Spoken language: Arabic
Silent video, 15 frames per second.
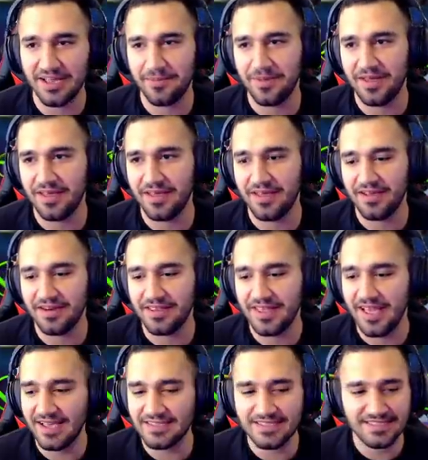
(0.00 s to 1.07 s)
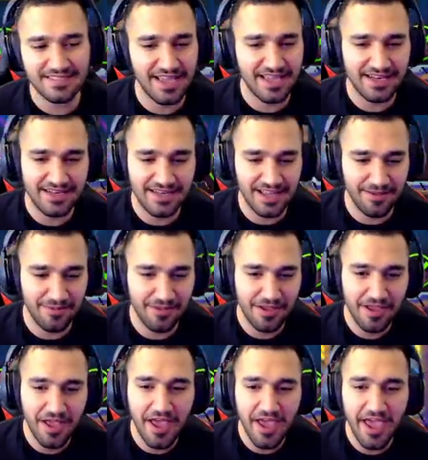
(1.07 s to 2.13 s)
كمان يا سلام
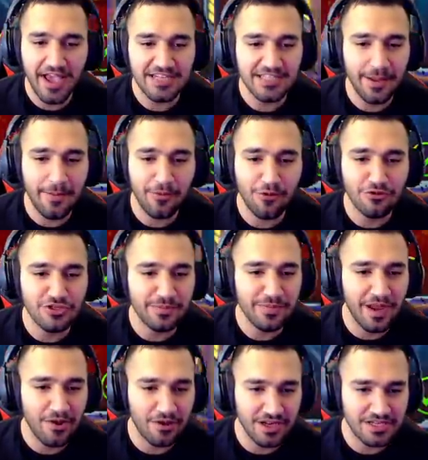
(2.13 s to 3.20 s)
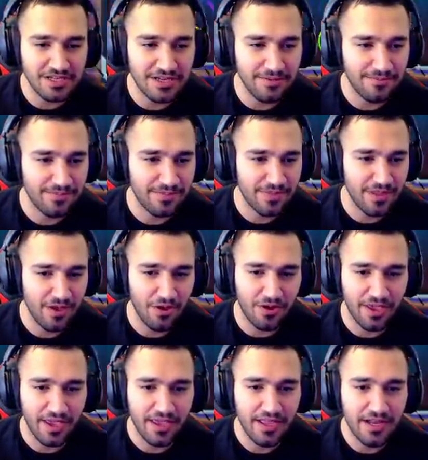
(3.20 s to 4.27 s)
هيك شباب بكون جبنا له كل شيء
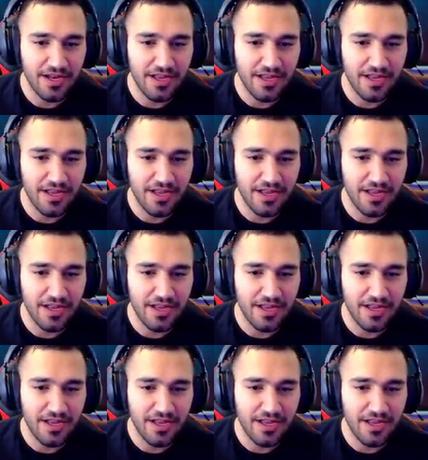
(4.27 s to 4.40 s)
اوكي